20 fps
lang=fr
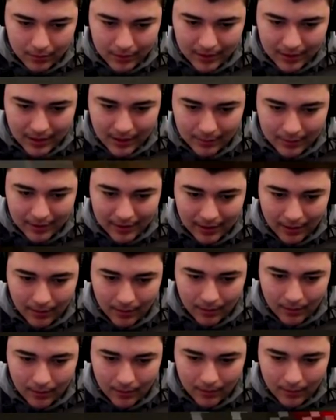Peut-être là, peut-être là
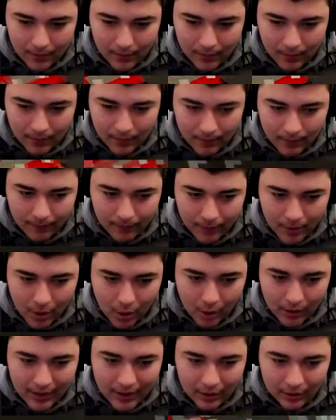
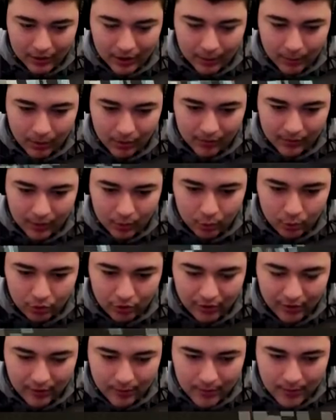Ok, il est en train de prendre sa
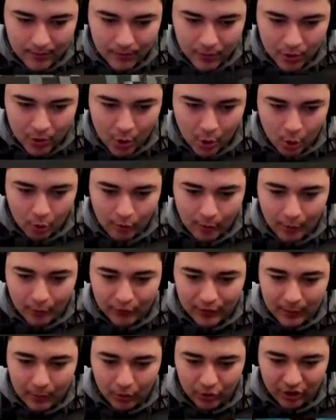douche, les amis. On va
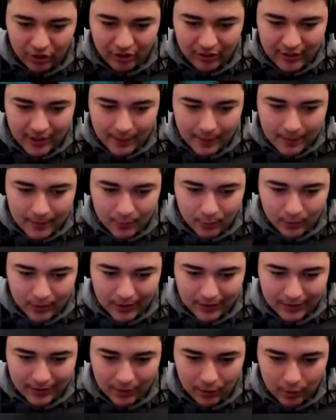profiter pour chercher s'il a pas mis son
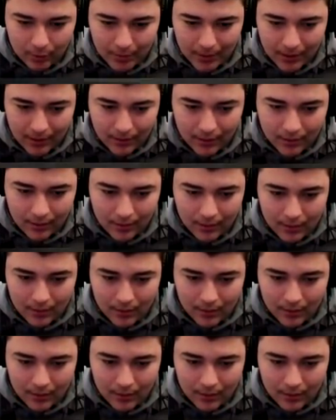carte quelque part.